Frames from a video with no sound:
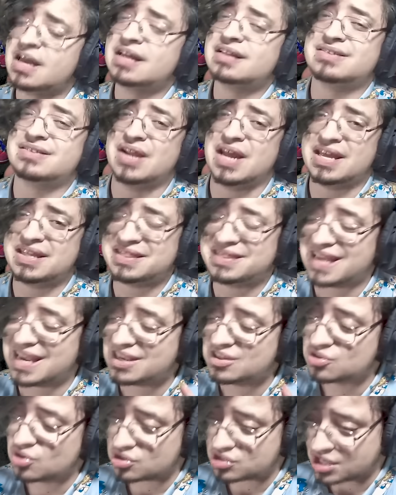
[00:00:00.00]

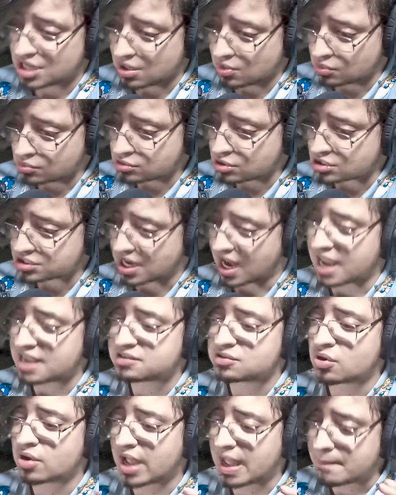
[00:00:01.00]
32 segundos es
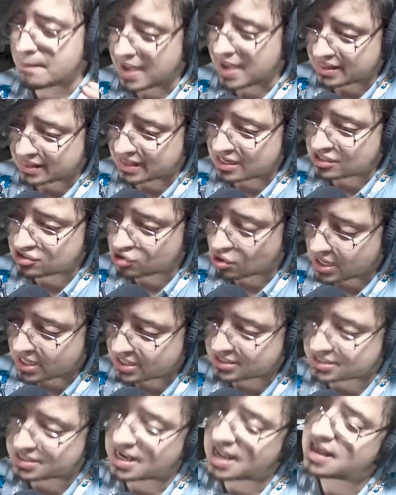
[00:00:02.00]
lo que Metal Sonic
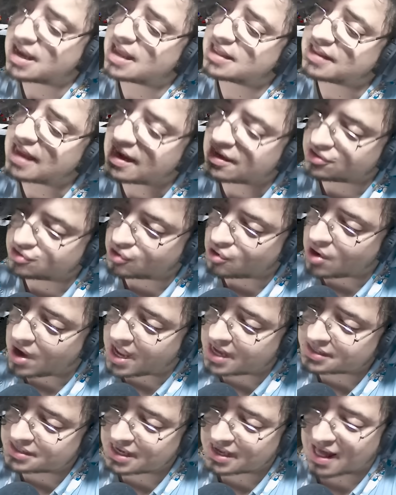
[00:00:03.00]
se tardó
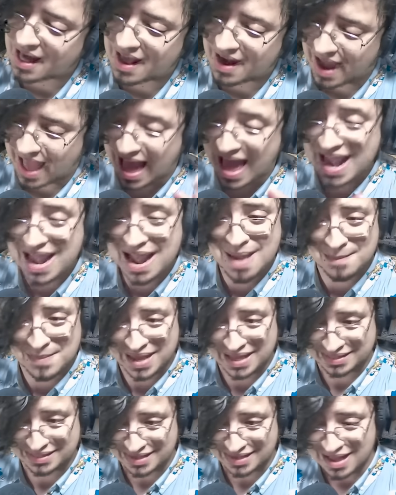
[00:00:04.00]
en llegar a la
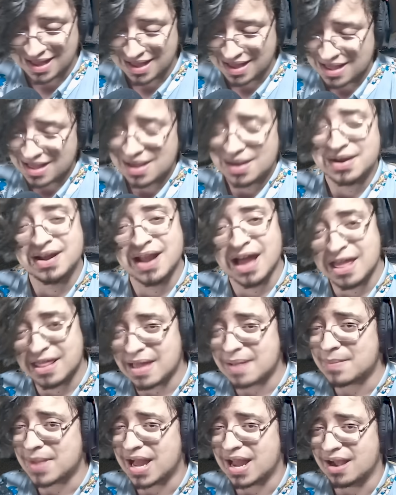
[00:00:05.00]
meta. Nada
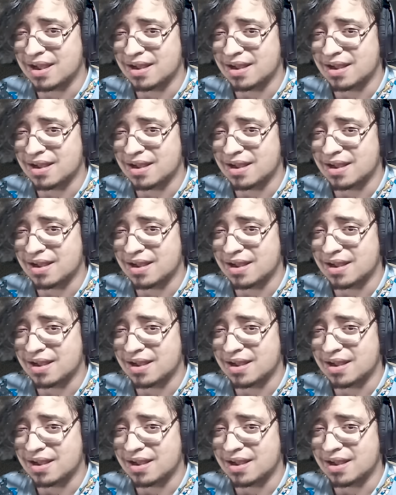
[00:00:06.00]
mal.